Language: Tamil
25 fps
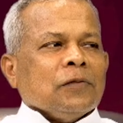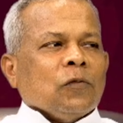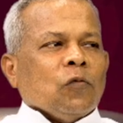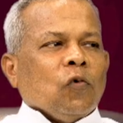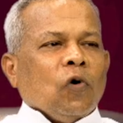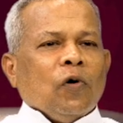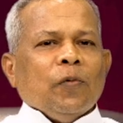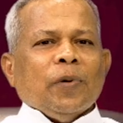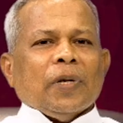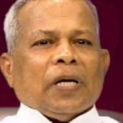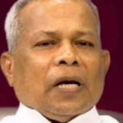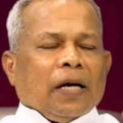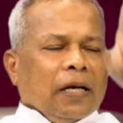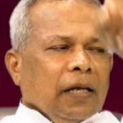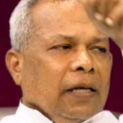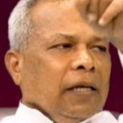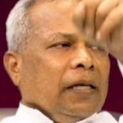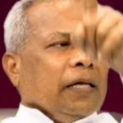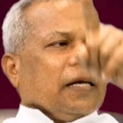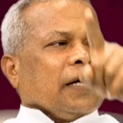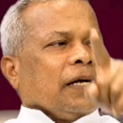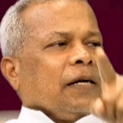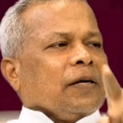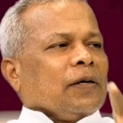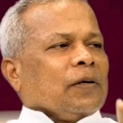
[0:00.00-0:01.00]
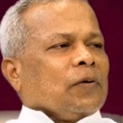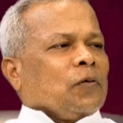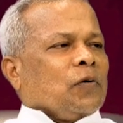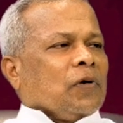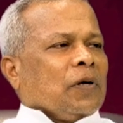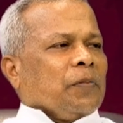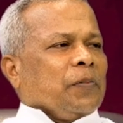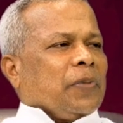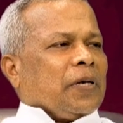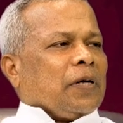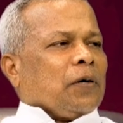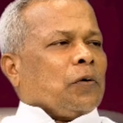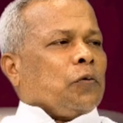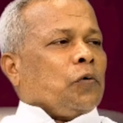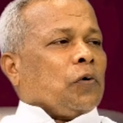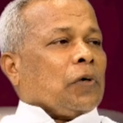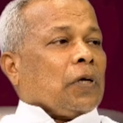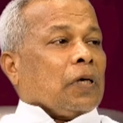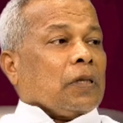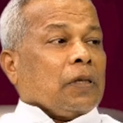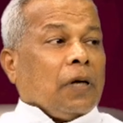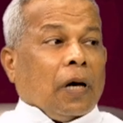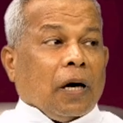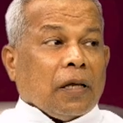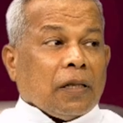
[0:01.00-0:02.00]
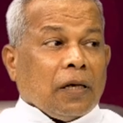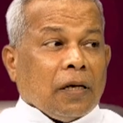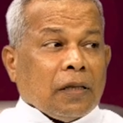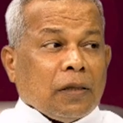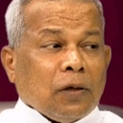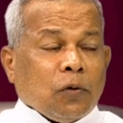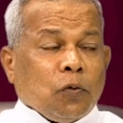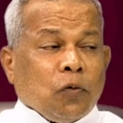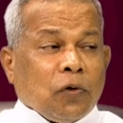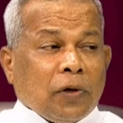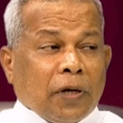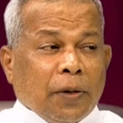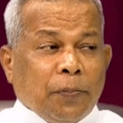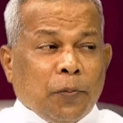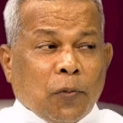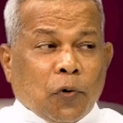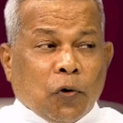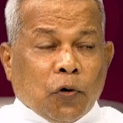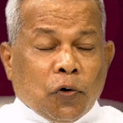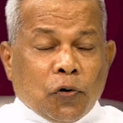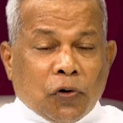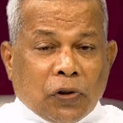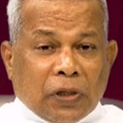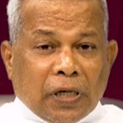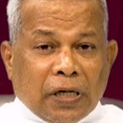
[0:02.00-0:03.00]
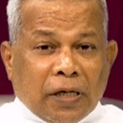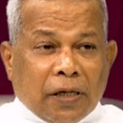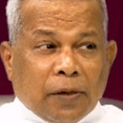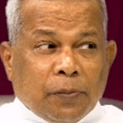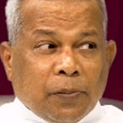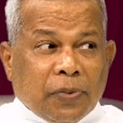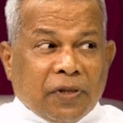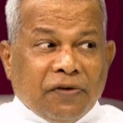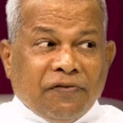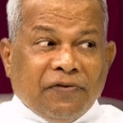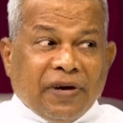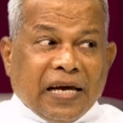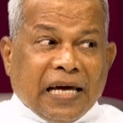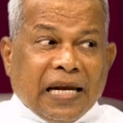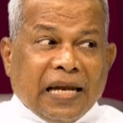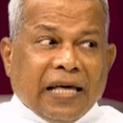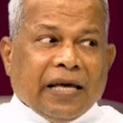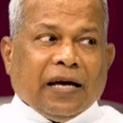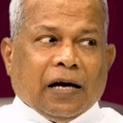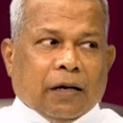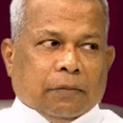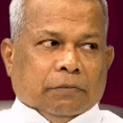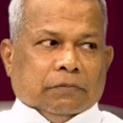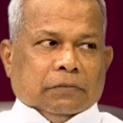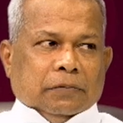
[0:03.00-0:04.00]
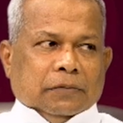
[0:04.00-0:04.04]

ஓய்வு நாளில் நீங்கள் குணம் பெறக்கூடாது அதாவது குணம் கொடுத்தல் என்பது வேலையா